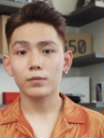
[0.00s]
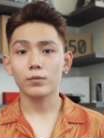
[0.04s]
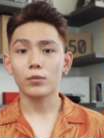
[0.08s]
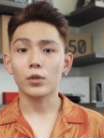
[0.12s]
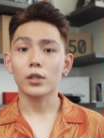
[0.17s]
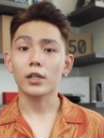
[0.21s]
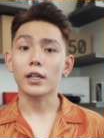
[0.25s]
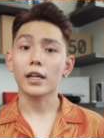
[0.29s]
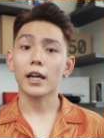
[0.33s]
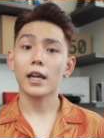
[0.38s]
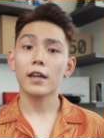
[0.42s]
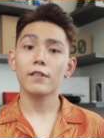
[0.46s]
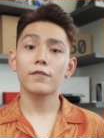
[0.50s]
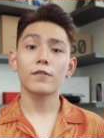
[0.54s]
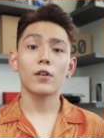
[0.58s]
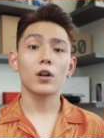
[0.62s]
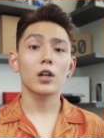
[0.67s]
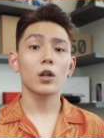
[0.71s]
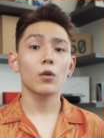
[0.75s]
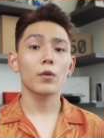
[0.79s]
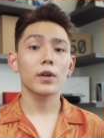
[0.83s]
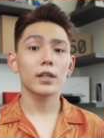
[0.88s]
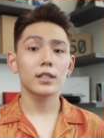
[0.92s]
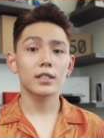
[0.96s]
Mọi người hãy
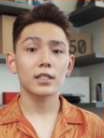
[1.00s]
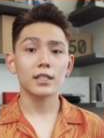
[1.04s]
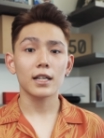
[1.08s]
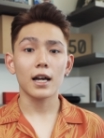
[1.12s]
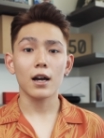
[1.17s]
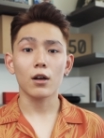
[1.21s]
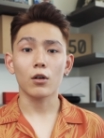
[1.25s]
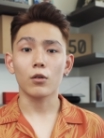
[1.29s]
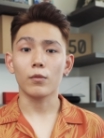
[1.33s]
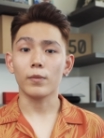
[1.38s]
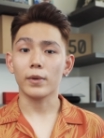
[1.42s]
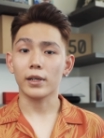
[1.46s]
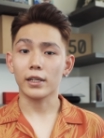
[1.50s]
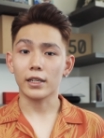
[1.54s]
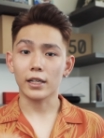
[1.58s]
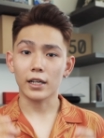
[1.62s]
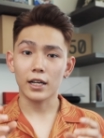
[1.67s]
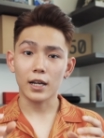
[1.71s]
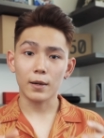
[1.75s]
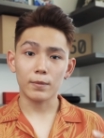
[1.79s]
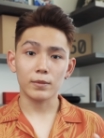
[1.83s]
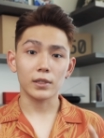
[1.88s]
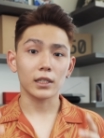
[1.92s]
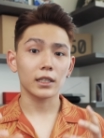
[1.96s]
follow Insta của mình để
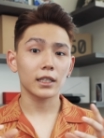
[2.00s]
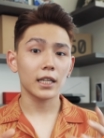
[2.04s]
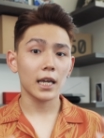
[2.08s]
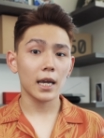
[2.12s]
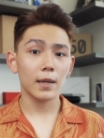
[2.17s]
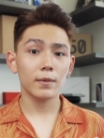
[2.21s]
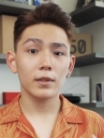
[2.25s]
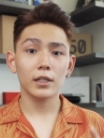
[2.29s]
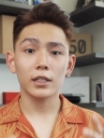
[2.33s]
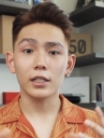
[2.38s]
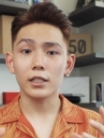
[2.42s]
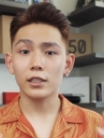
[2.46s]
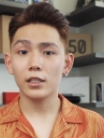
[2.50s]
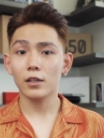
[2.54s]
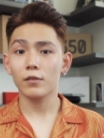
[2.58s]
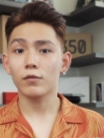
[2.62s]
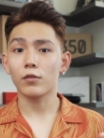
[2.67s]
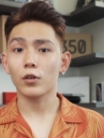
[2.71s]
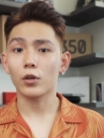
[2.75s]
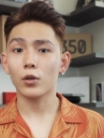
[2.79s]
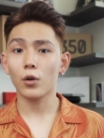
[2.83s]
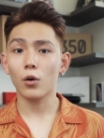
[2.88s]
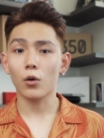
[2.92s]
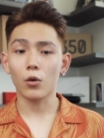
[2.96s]
cập nhật thêm những ý tưởng
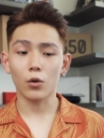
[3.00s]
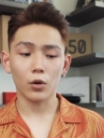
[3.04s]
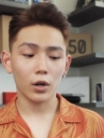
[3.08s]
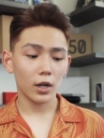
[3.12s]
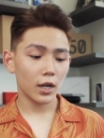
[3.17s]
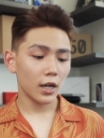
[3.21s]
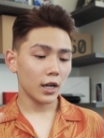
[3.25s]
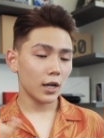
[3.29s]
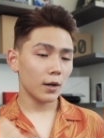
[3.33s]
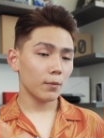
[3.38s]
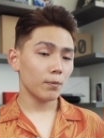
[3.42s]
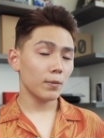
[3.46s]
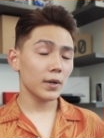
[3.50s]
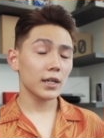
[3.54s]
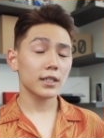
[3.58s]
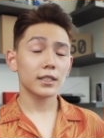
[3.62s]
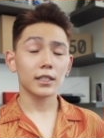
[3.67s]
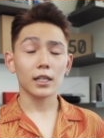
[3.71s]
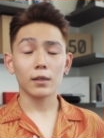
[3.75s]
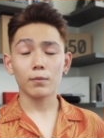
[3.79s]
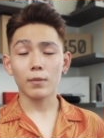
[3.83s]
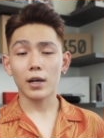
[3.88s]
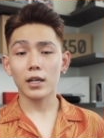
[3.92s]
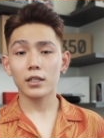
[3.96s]
phối đồ mix
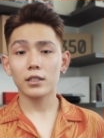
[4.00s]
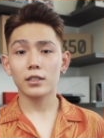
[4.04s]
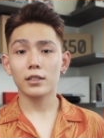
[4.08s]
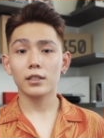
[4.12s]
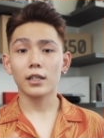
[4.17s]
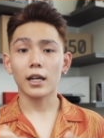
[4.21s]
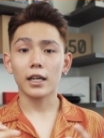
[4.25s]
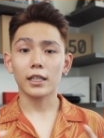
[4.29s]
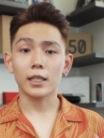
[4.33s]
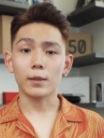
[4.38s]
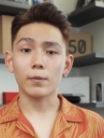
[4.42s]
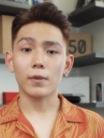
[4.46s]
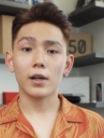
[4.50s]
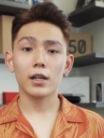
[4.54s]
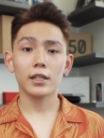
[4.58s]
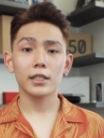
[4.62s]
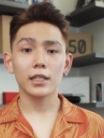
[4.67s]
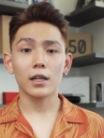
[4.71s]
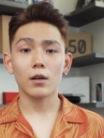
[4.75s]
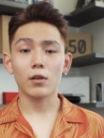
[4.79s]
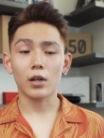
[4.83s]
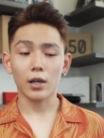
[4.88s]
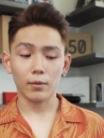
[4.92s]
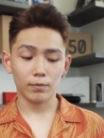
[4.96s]
and match những item khác
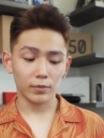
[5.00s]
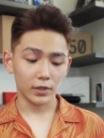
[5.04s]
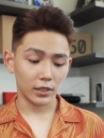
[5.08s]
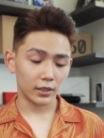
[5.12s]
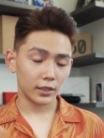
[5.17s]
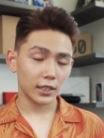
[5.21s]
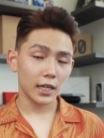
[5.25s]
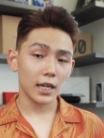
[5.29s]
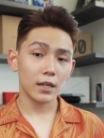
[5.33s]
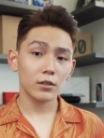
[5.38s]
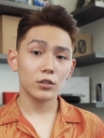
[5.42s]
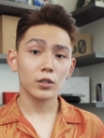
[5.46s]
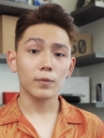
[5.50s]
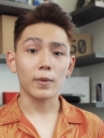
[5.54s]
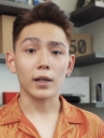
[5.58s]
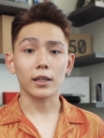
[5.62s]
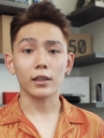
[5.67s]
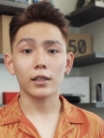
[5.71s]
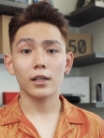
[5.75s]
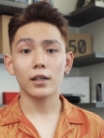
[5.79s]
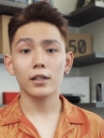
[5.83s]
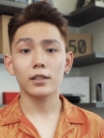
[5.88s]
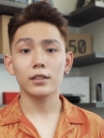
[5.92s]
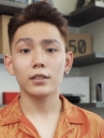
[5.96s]
nhau cập nhật thêm cho bản
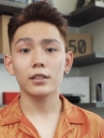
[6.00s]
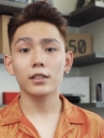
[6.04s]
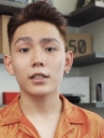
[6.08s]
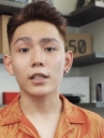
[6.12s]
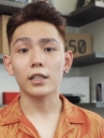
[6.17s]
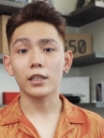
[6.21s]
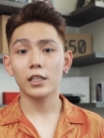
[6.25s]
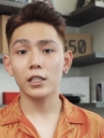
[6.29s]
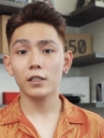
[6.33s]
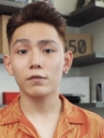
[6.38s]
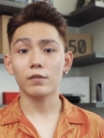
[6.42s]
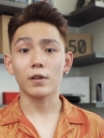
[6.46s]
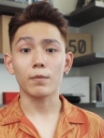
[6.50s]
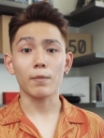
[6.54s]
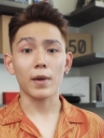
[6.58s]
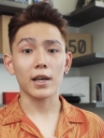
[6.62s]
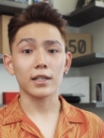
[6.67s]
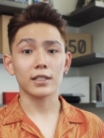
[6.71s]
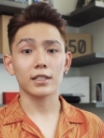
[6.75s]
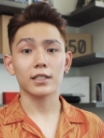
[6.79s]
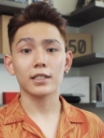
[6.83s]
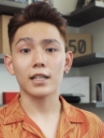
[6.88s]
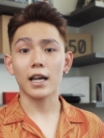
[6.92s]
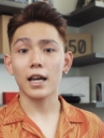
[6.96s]
thân những kiến thức về
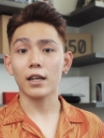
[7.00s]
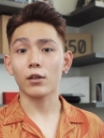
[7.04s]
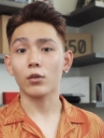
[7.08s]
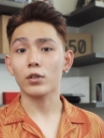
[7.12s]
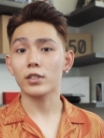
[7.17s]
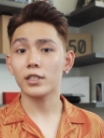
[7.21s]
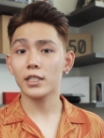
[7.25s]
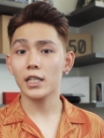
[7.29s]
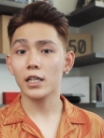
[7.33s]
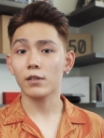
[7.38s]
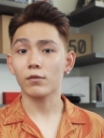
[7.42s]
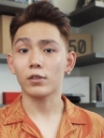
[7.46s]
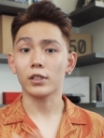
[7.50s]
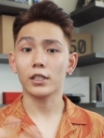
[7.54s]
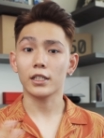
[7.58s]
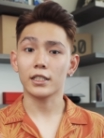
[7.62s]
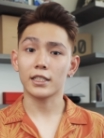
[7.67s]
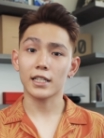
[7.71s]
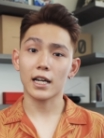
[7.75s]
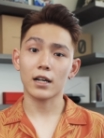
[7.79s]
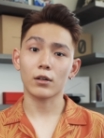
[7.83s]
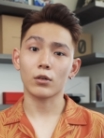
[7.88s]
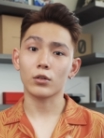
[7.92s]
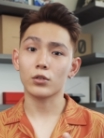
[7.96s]
men style nói riêng và thời
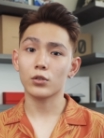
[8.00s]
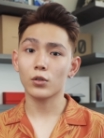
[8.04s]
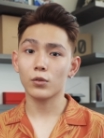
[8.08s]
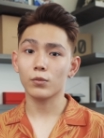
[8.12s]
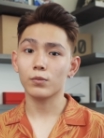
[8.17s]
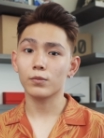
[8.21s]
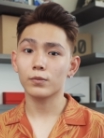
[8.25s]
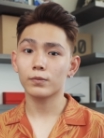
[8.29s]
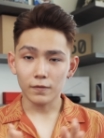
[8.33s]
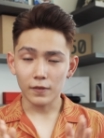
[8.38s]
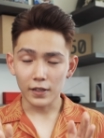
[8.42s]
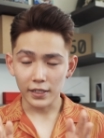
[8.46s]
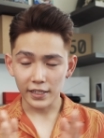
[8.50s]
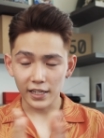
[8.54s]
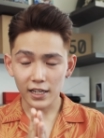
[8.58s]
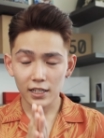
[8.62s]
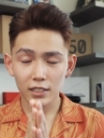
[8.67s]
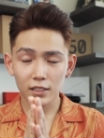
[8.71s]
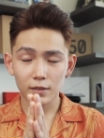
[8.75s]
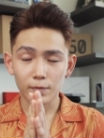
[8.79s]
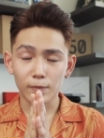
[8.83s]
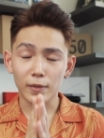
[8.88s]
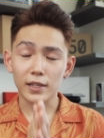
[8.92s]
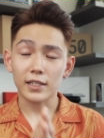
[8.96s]
trang nói chung. Và
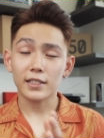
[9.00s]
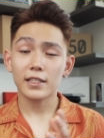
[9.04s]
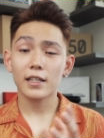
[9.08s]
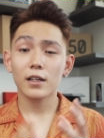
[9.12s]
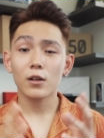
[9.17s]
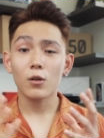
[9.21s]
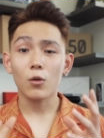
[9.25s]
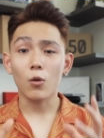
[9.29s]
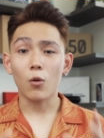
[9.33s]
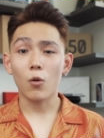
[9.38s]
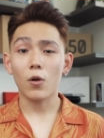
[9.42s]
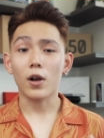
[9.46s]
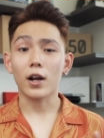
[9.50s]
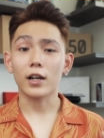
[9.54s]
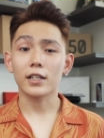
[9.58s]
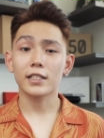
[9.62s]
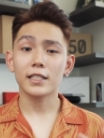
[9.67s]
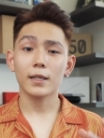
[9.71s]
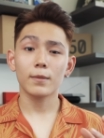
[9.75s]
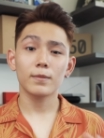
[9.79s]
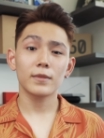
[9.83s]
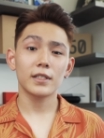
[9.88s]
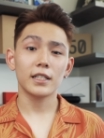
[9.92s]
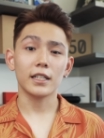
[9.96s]
yes, mình sẽ cố gắng
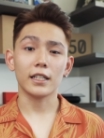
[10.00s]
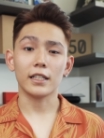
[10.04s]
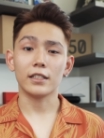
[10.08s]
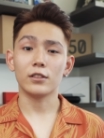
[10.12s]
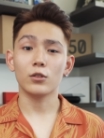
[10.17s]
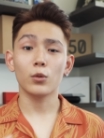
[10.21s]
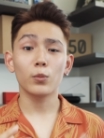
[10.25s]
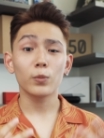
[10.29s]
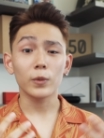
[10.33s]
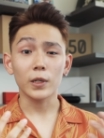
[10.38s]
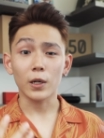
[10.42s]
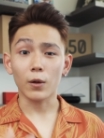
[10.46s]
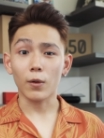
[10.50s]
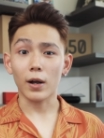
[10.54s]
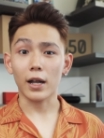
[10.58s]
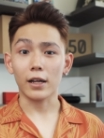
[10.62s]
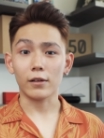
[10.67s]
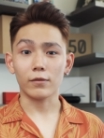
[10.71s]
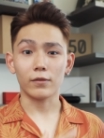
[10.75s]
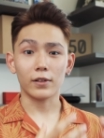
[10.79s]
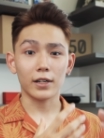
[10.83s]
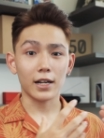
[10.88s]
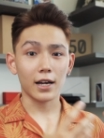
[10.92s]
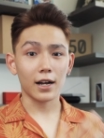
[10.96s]
chăm chỉ chụp nhiều
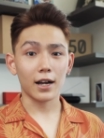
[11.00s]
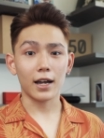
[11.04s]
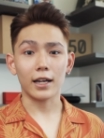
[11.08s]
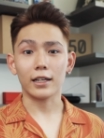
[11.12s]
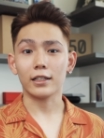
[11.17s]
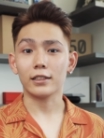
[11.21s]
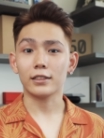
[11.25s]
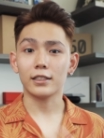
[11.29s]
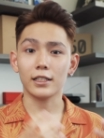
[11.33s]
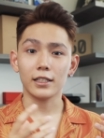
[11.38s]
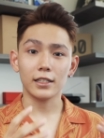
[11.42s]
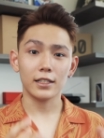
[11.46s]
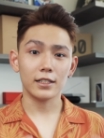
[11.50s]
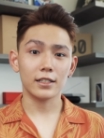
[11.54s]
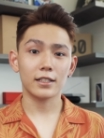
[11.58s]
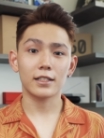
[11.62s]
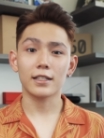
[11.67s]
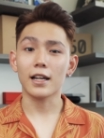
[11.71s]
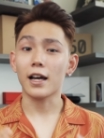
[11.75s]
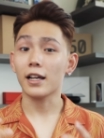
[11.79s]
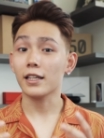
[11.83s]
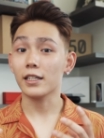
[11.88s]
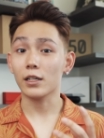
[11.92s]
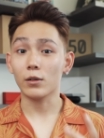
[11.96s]
ảnh và đăng ảnh trên
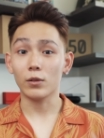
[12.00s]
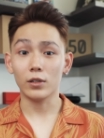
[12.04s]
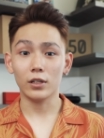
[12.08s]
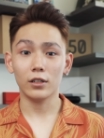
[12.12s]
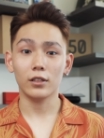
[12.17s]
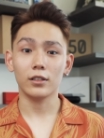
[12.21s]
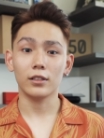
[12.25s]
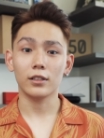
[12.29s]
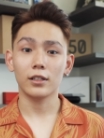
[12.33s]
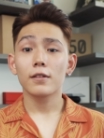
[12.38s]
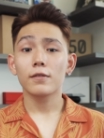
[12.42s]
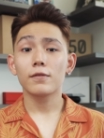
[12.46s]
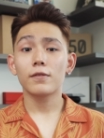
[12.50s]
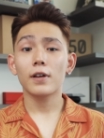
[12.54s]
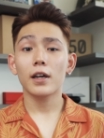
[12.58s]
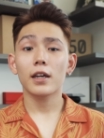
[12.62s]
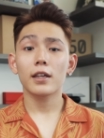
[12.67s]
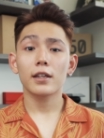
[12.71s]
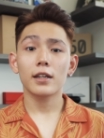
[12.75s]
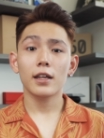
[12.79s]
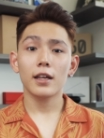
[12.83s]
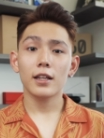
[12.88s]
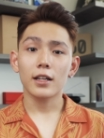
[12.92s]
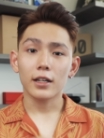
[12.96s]
Insta nhiều hơn.
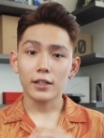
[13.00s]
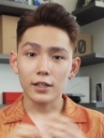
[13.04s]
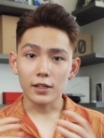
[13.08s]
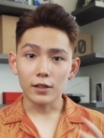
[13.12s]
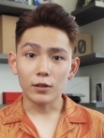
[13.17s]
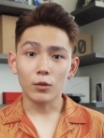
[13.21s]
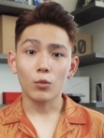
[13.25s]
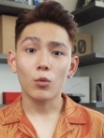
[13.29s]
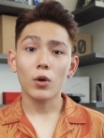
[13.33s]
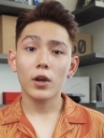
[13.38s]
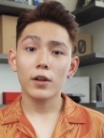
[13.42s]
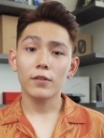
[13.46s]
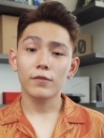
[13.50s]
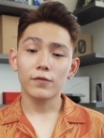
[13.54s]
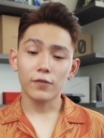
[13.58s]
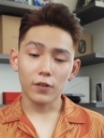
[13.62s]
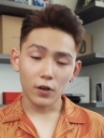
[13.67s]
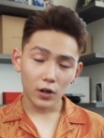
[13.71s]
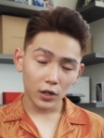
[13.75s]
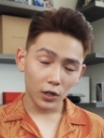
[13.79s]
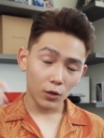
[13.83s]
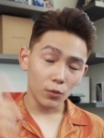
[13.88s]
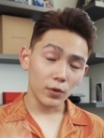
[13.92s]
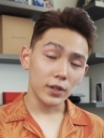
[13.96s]
Vậy nên là đừng quên
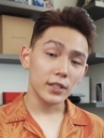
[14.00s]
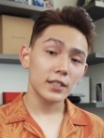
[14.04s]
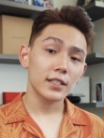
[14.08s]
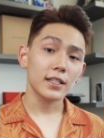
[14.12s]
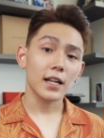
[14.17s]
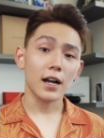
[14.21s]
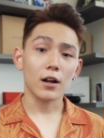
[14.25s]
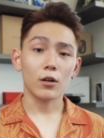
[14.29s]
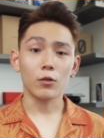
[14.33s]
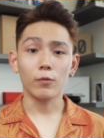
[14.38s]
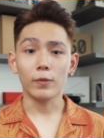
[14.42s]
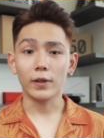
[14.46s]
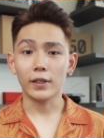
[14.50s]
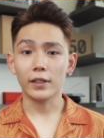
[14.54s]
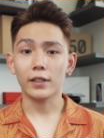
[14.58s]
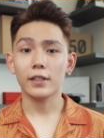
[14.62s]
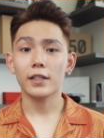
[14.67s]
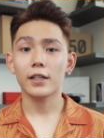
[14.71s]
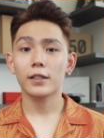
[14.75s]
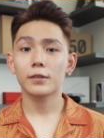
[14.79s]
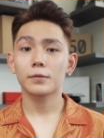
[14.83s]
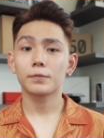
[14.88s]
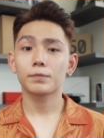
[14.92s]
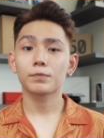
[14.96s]
follow Insta của mình nữa
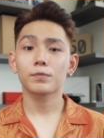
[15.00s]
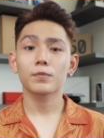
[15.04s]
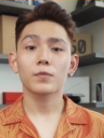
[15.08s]
nhá.